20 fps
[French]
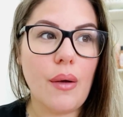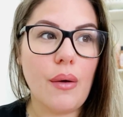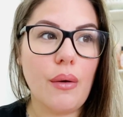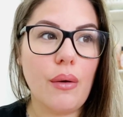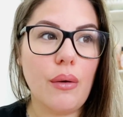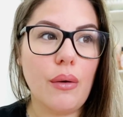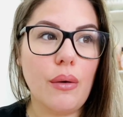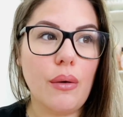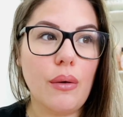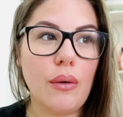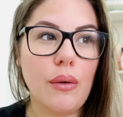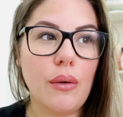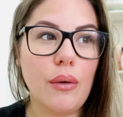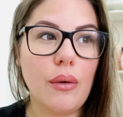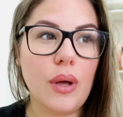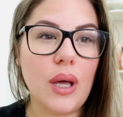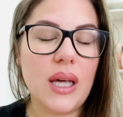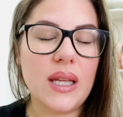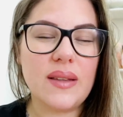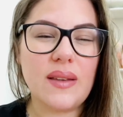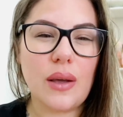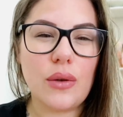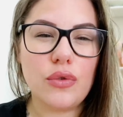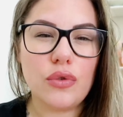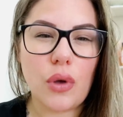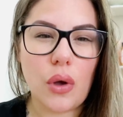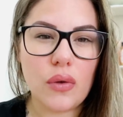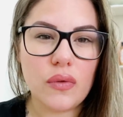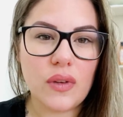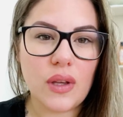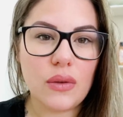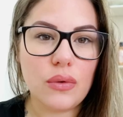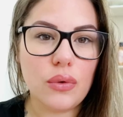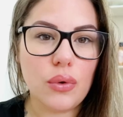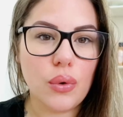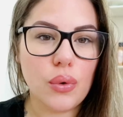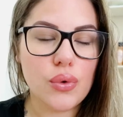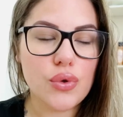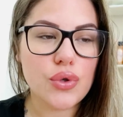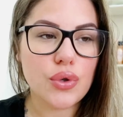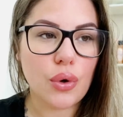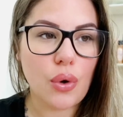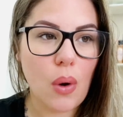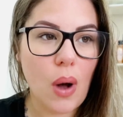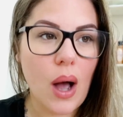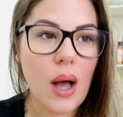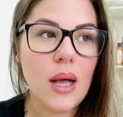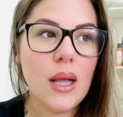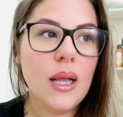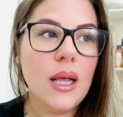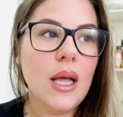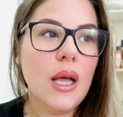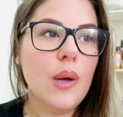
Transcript: euh, est à une trentaine d'euros je crois.